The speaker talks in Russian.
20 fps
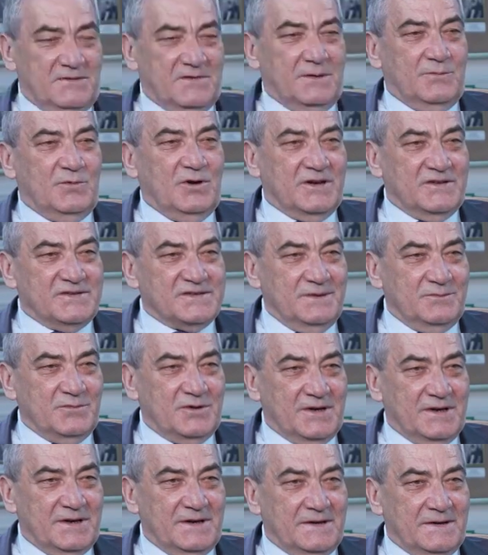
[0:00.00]
Хабаровском
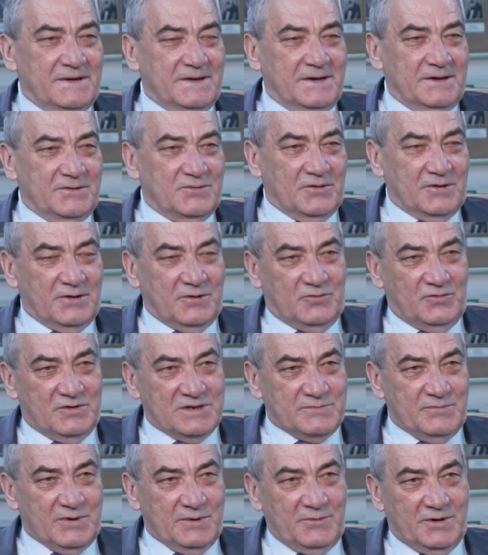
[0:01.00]
крае, который
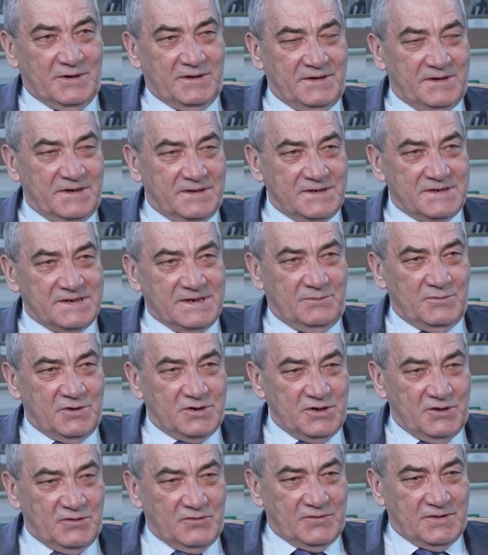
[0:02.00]
находится примерно на тех же самых
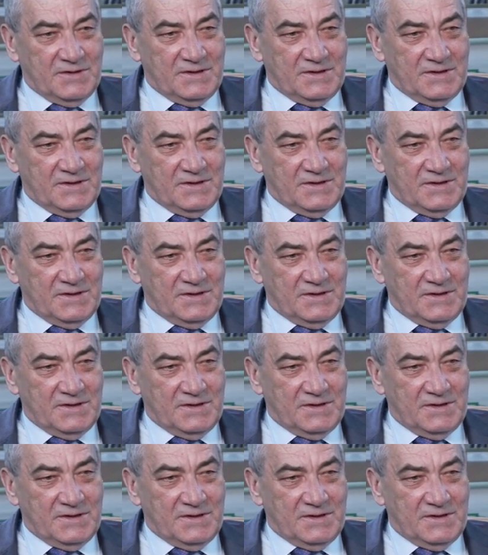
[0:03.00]
широтах.